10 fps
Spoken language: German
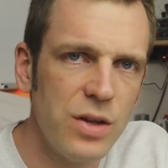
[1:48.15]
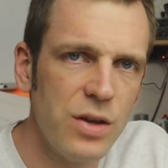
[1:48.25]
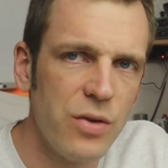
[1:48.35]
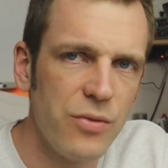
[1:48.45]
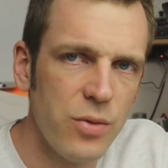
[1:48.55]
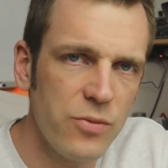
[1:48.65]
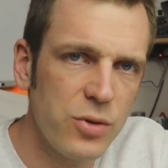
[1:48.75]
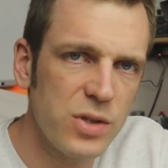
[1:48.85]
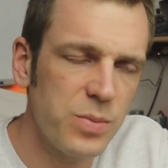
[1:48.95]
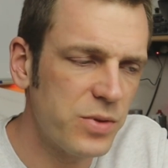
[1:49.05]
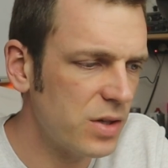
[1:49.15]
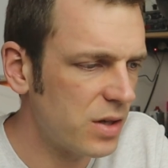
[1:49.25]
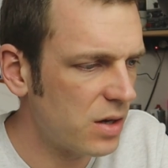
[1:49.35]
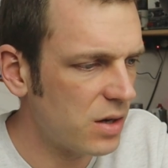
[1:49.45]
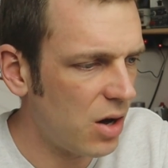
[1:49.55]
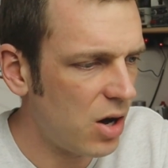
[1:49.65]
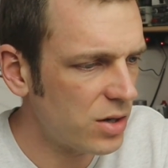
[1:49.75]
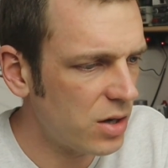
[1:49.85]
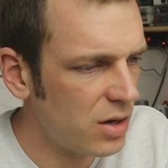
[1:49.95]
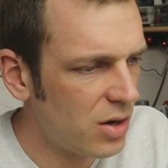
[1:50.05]
die 75
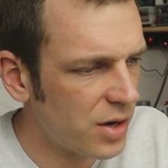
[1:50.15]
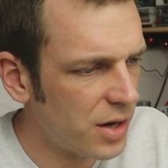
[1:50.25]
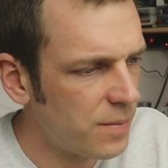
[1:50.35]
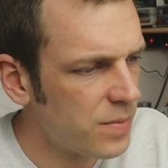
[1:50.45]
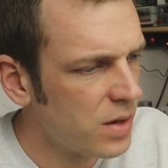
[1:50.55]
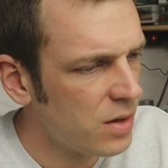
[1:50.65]
Grad Anlage